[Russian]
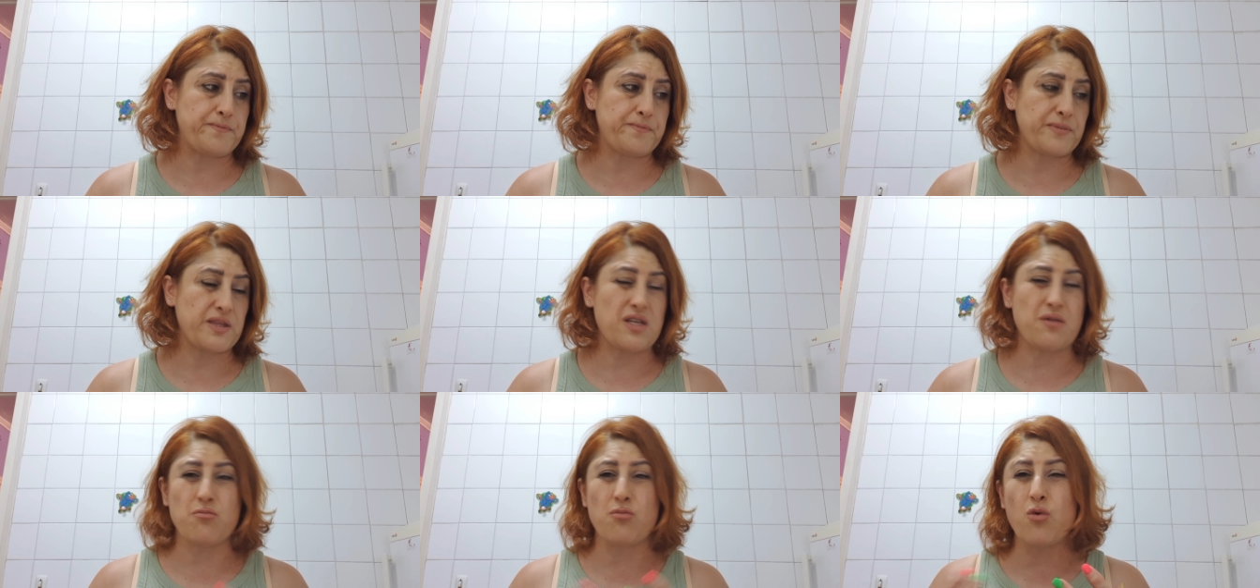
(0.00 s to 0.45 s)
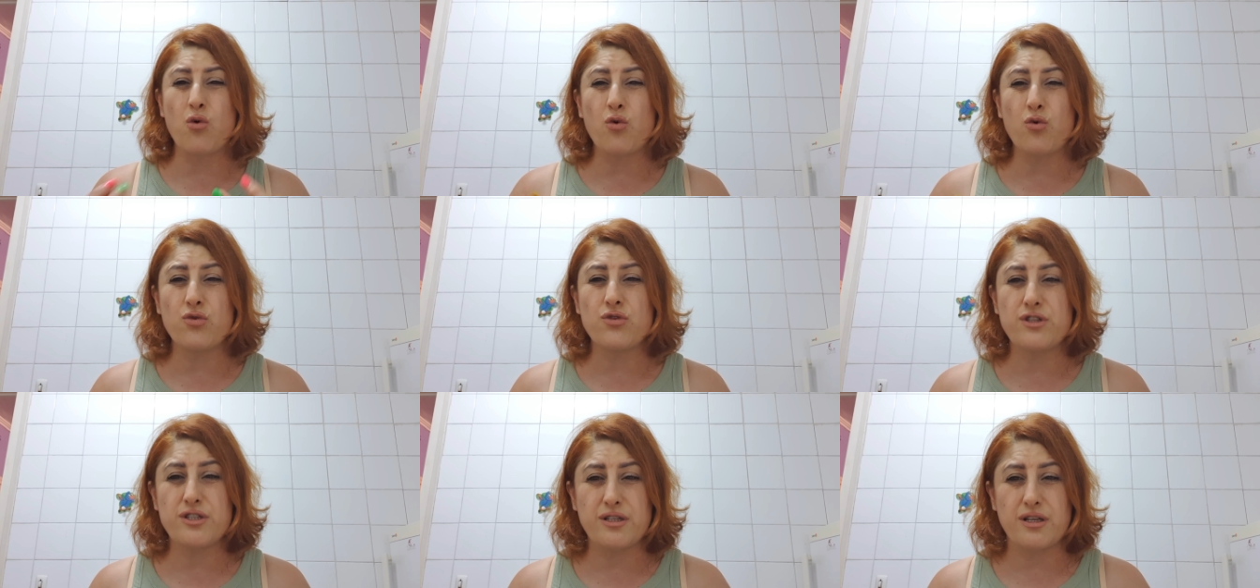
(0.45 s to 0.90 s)
не
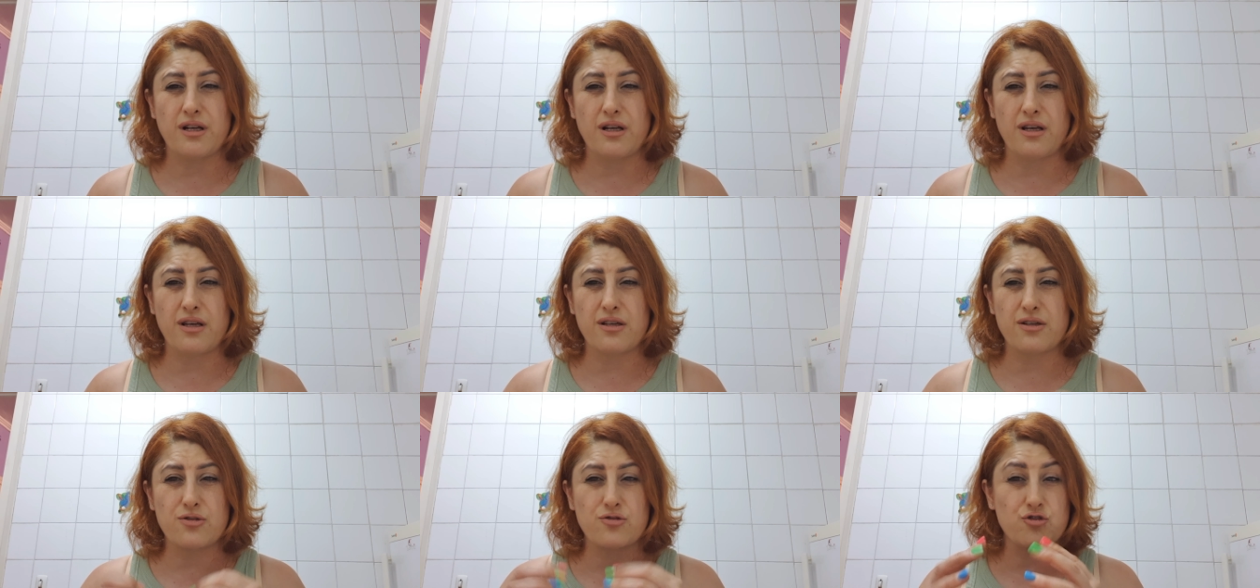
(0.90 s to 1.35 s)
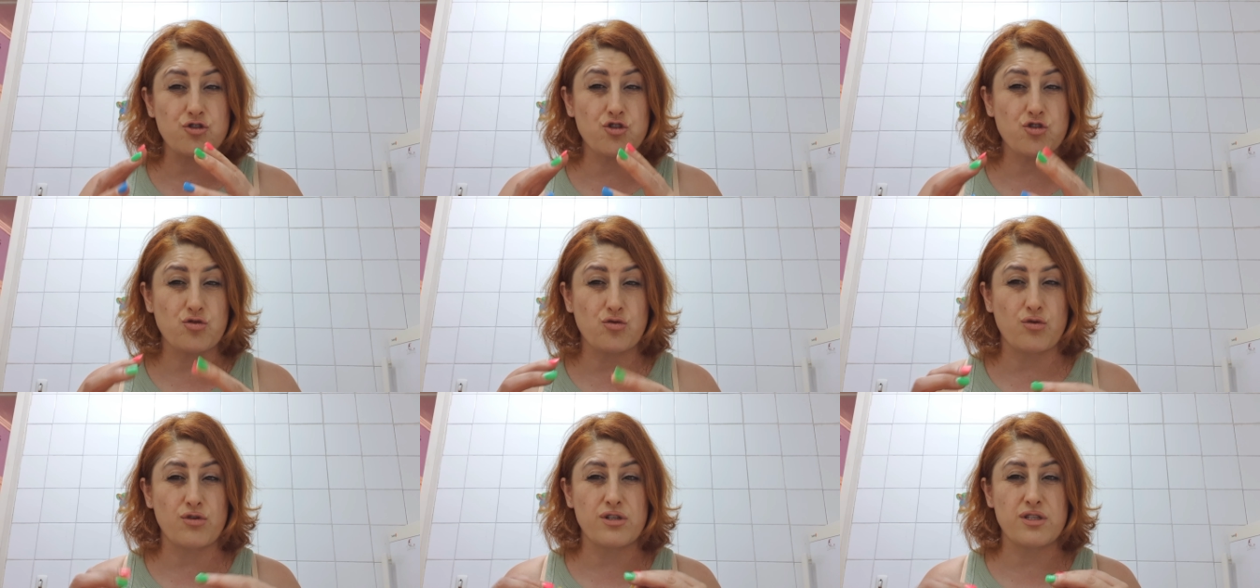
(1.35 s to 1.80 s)
могут делить
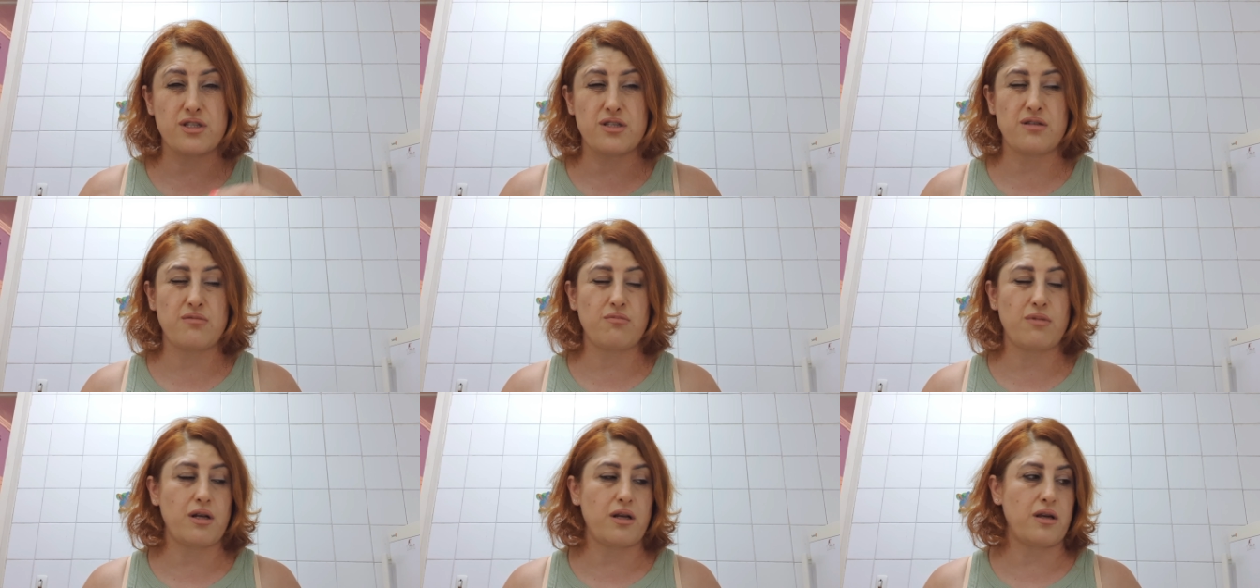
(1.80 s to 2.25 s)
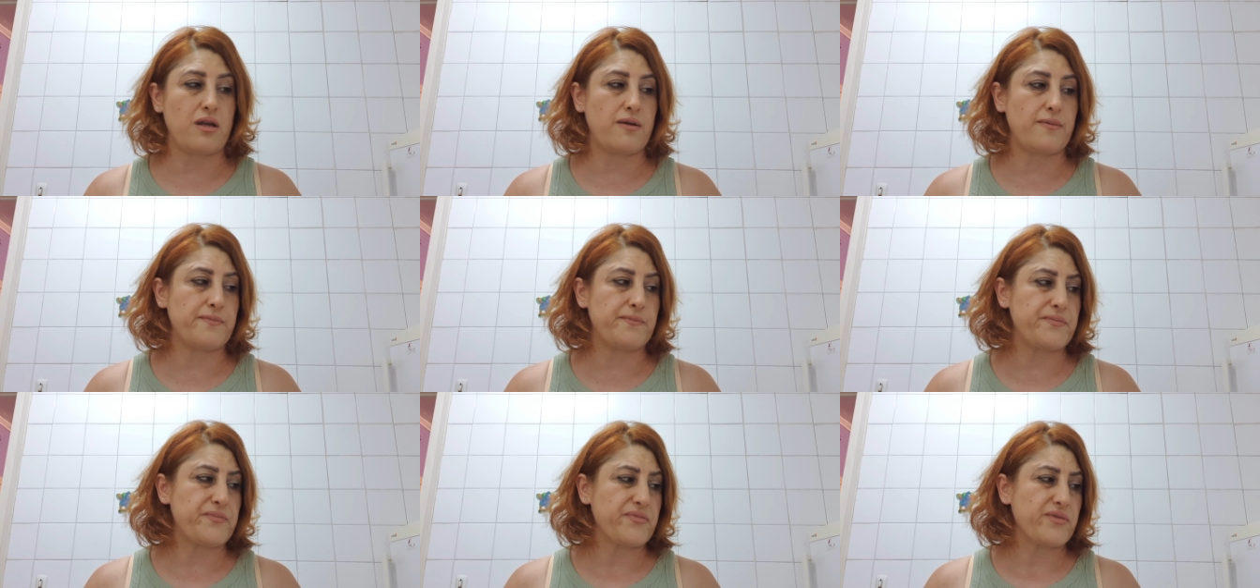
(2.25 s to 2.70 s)
кусок земли.